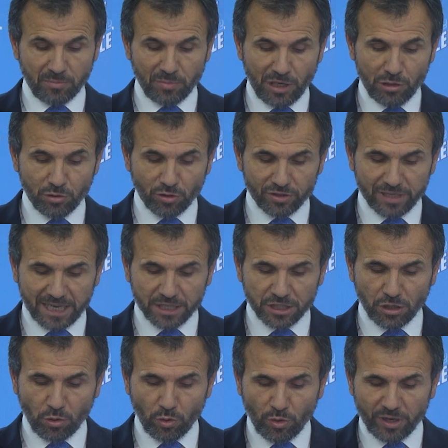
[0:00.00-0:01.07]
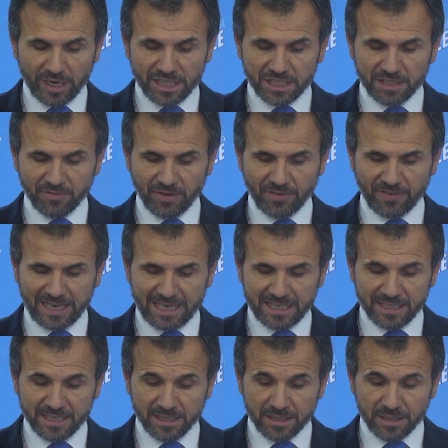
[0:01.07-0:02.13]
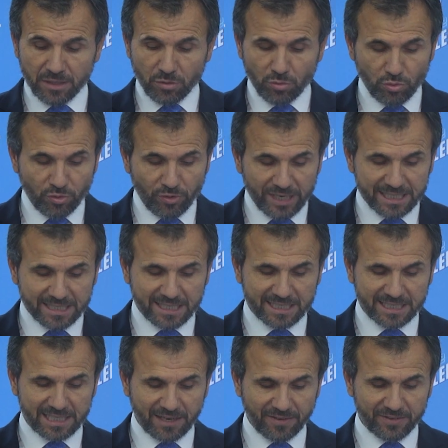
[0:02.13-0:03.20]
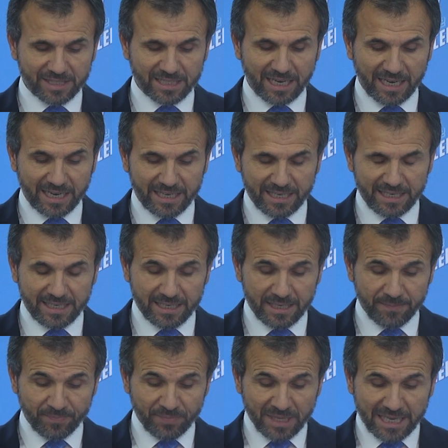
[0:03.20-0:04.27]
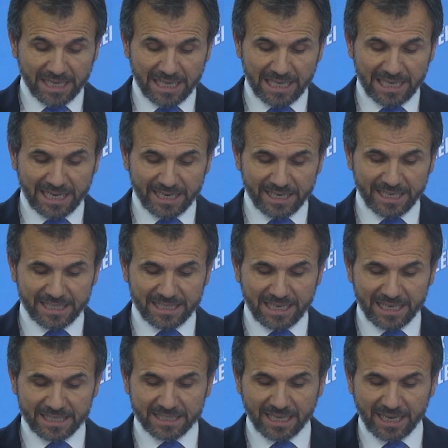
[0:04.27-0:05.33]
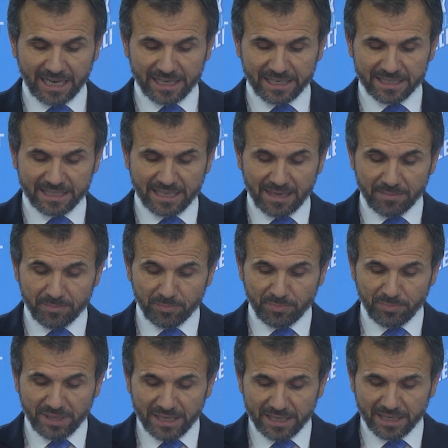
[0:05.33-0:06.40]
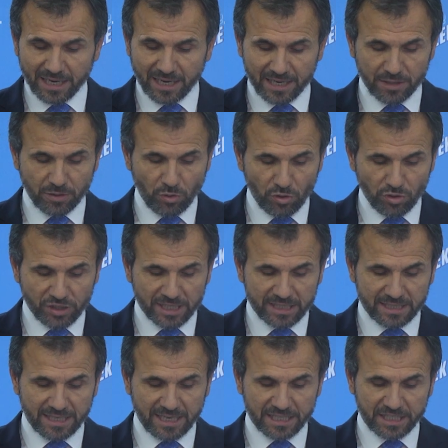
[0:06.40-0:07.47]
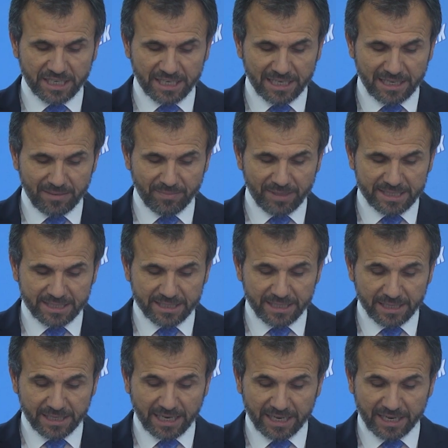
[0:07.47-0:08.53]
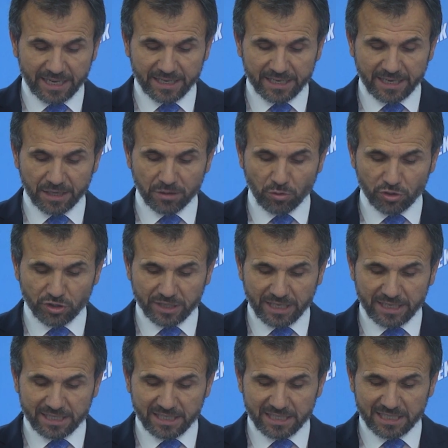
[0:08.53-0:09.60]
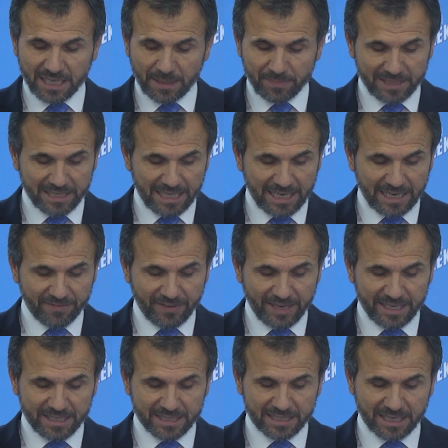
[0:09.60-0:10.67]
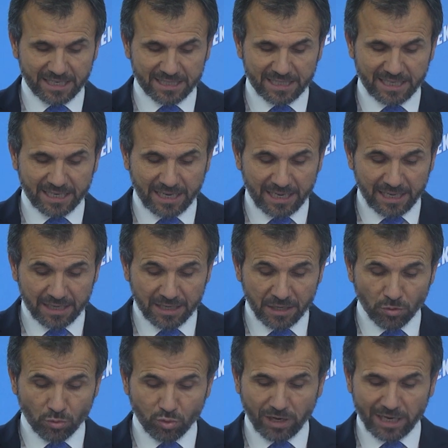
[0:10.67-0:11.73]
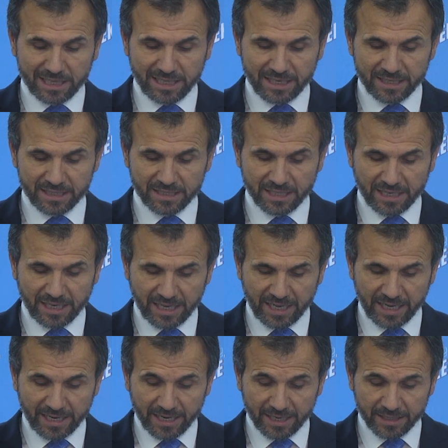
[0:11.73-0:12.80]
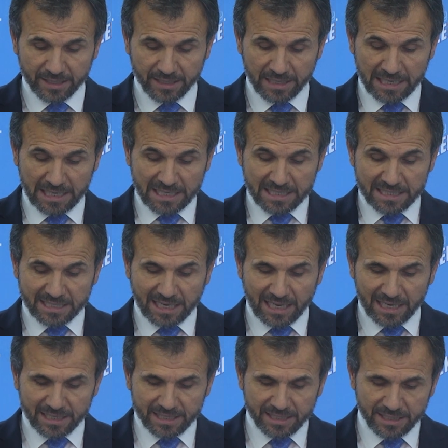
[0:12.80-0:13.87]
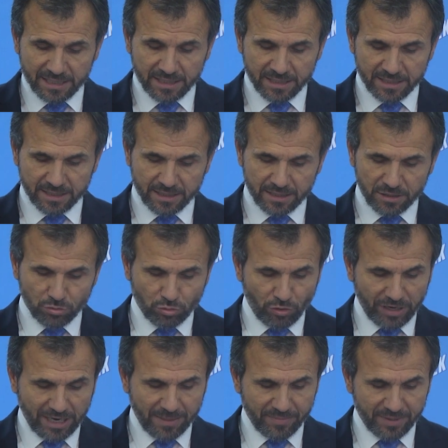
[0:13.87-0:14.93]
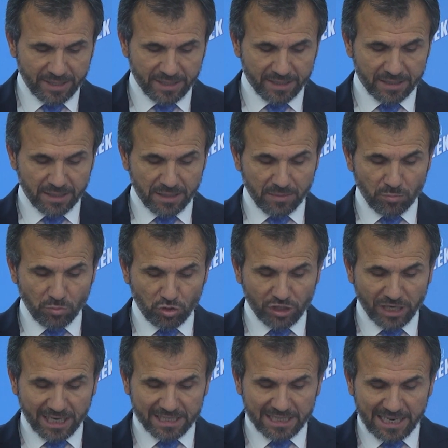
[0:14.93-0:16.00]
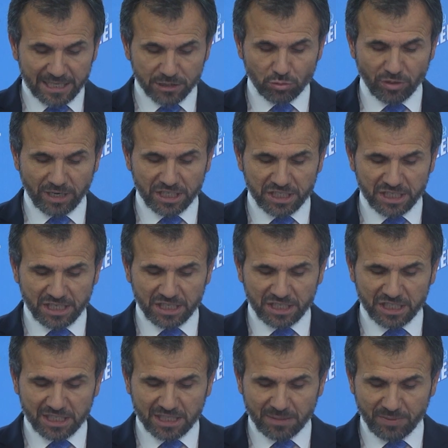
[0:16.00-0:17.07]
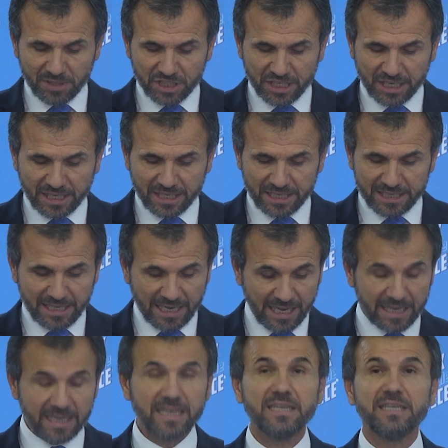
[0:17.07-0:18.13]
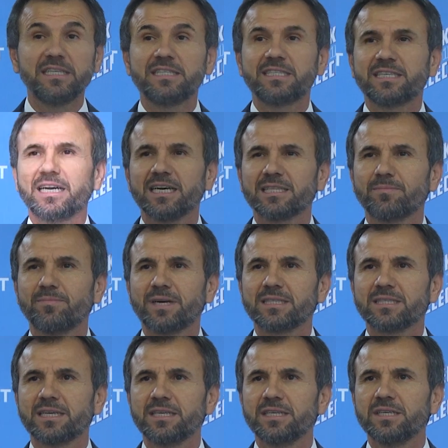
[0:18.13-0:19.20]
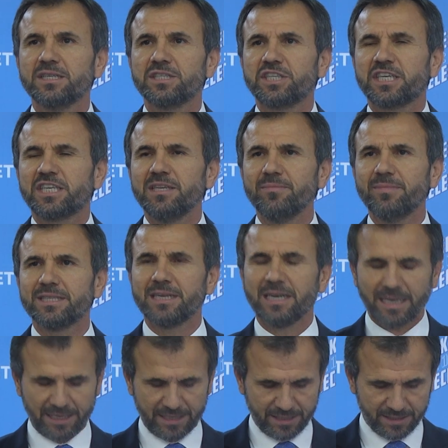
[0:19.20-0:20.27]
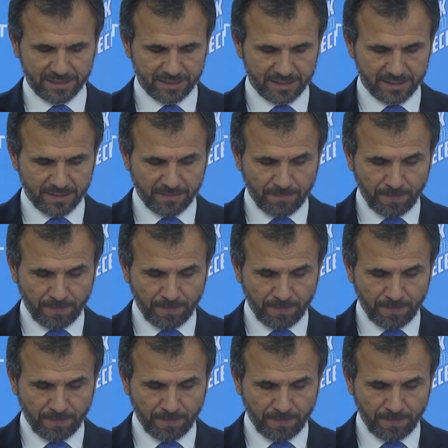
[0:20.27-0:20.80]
Milyonlarca öğrenci ve velinin üniversite sınavı tarihinin ilan edilen tarihten bir ay öncesine çekilmesi kararına gösterdiği tepkilere ve itirazlara kulaklarını tıkayarak salgın dönemi mücadele sürecini ciddi bir şekilde riske atmaktan çekinmediler.